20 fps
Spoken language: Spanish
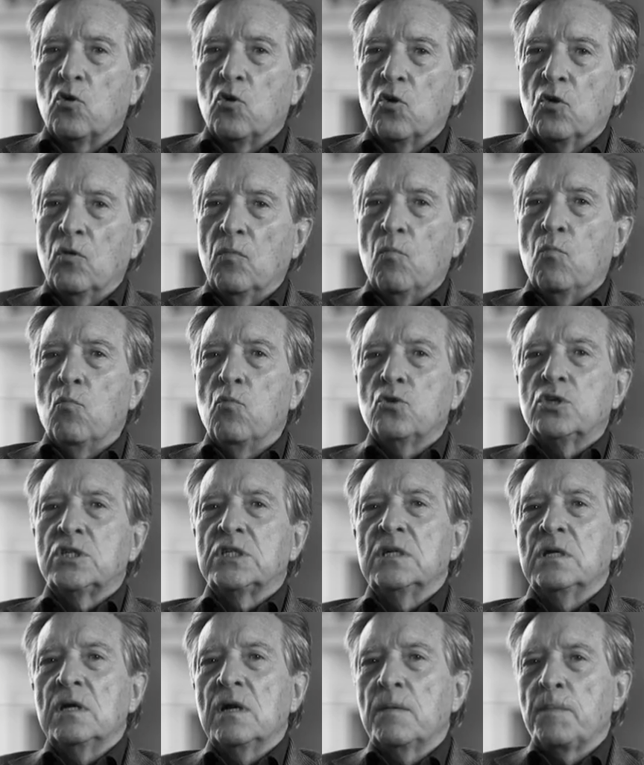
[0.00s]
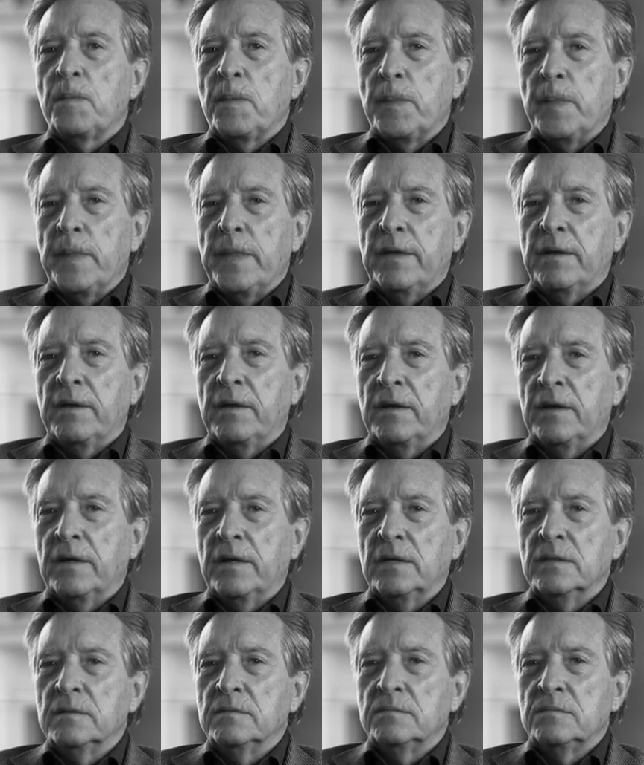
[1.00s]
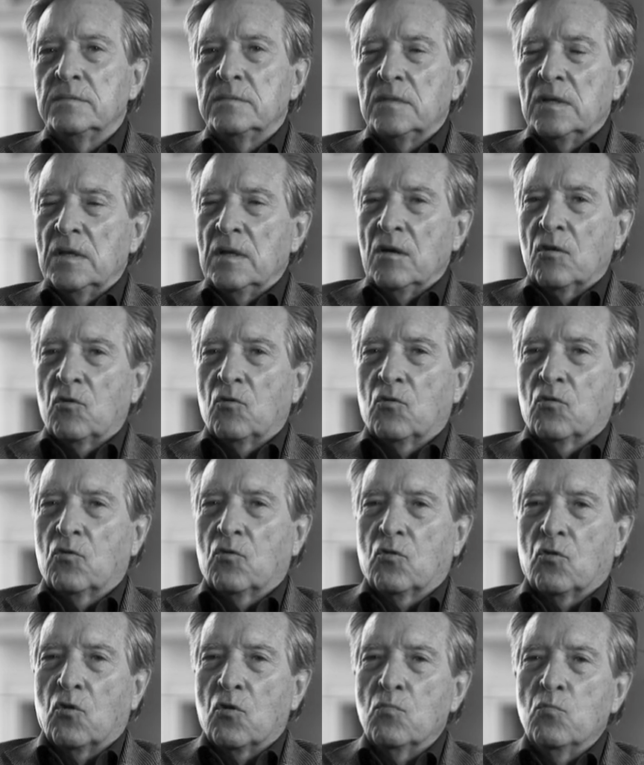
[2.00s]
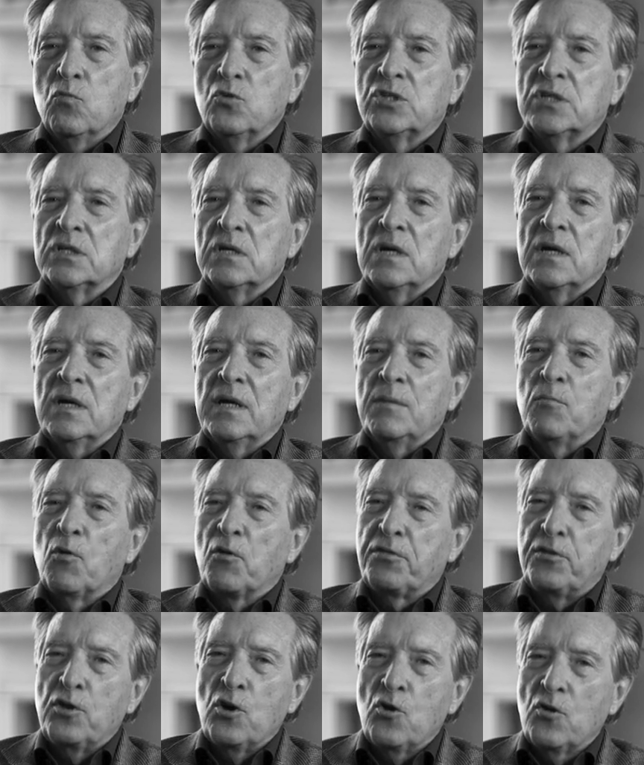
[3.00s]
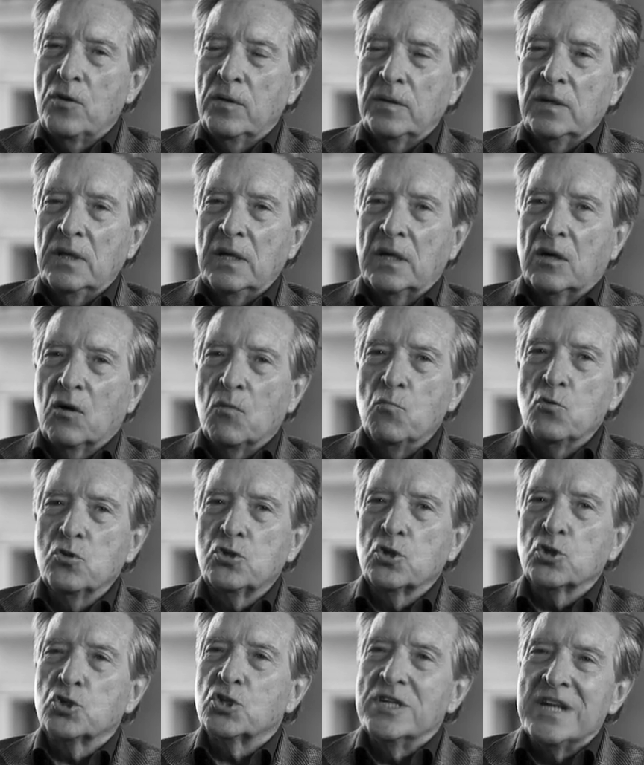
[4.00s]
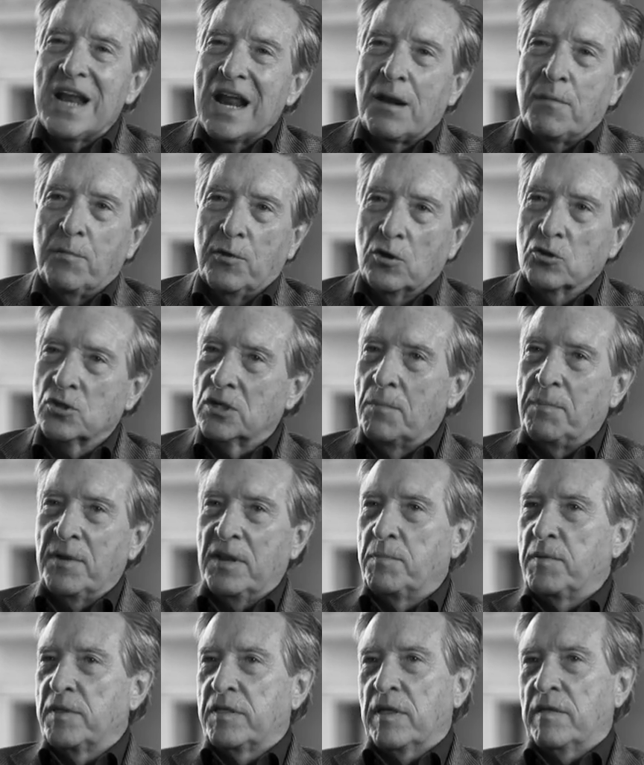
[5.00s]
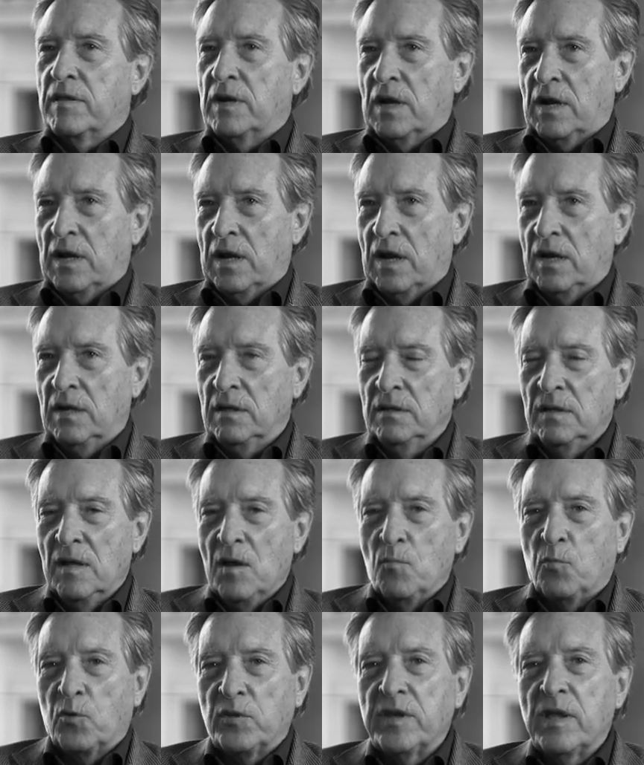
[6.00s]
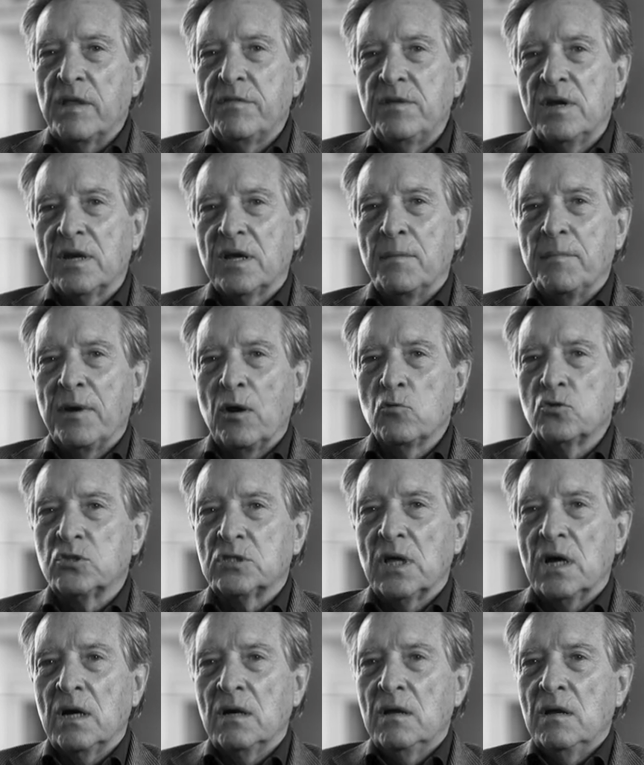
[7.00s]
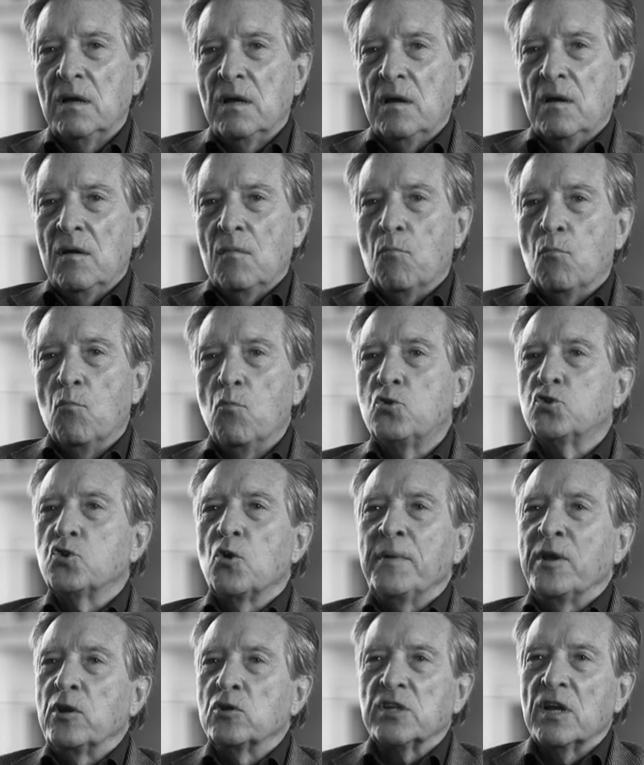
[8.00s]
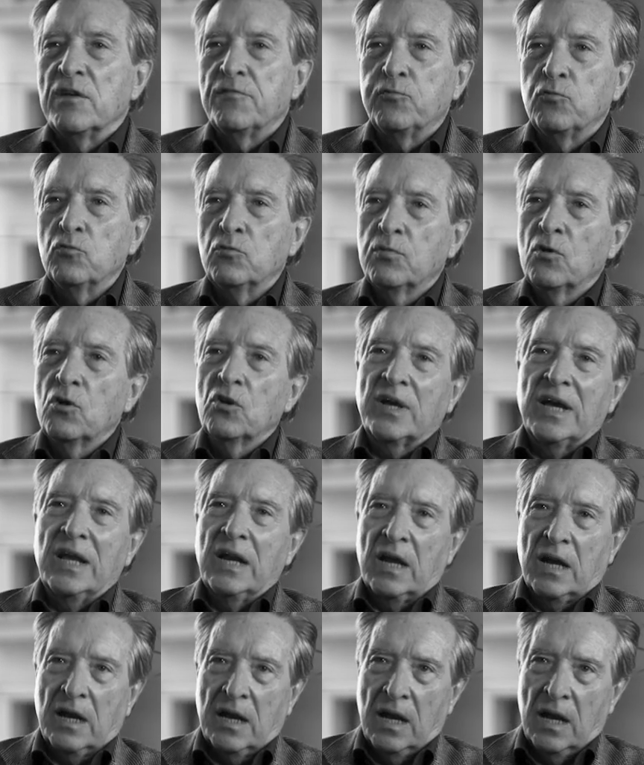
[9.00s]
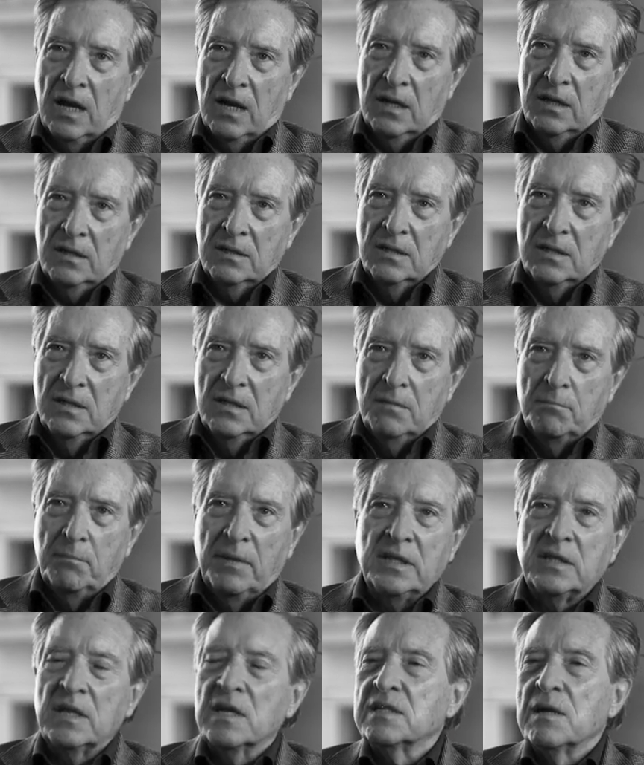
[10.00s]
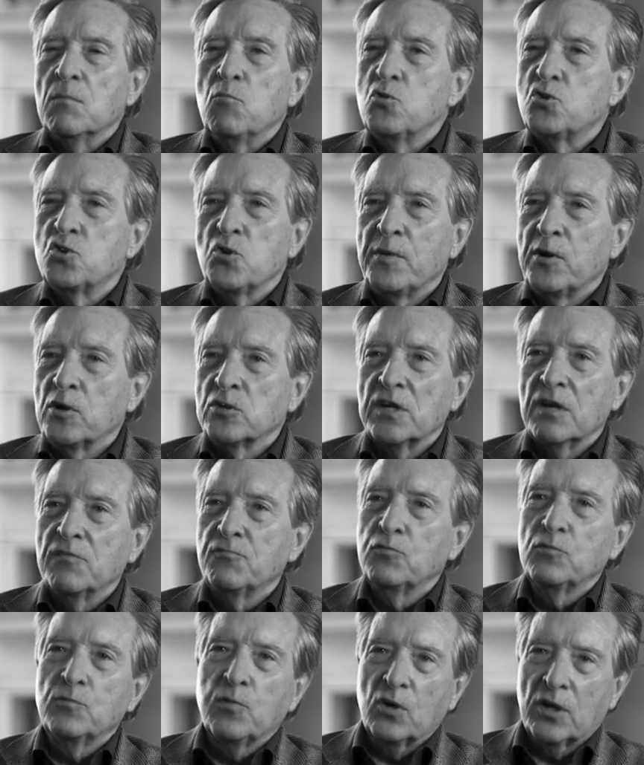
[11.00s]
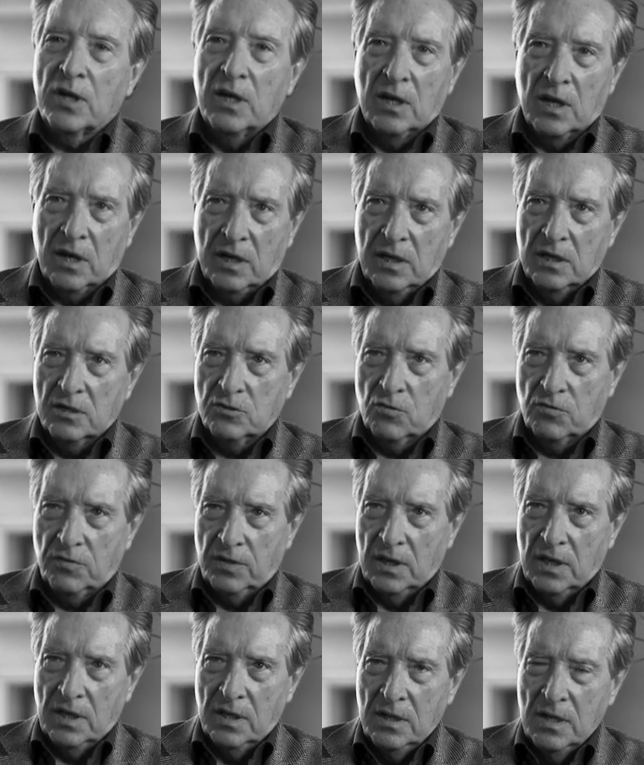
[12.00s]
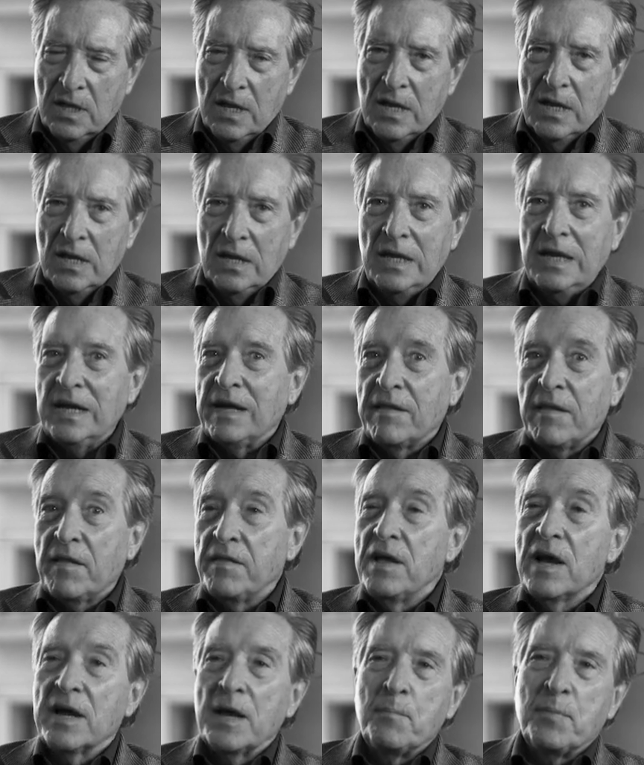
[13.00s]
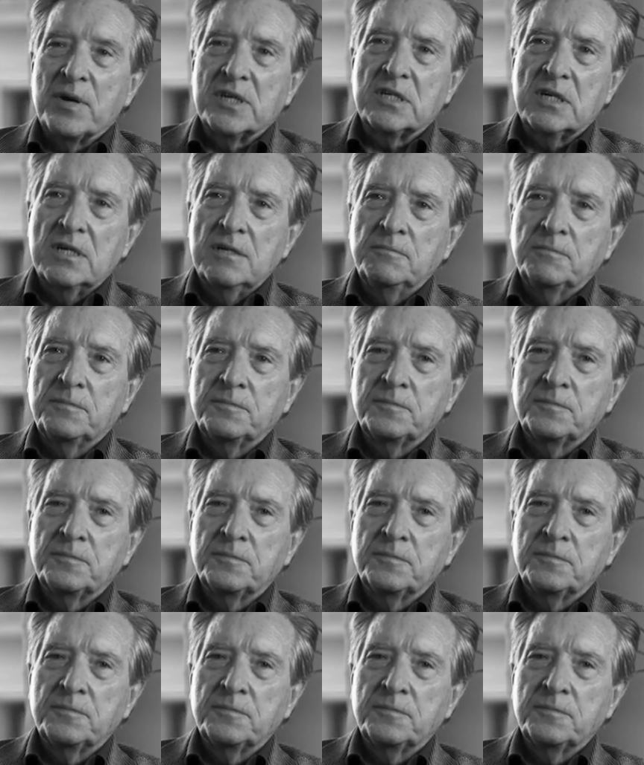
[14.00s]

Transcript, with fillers: con mucha, eh, con mucha emoción y con muchos nervios la peripecia de la Real. Podría decir que me gusta mucho menos el fútbol que la Real. Me interesa mucho menos el fútbol que la Real Sociedad. Y cada día que pasa,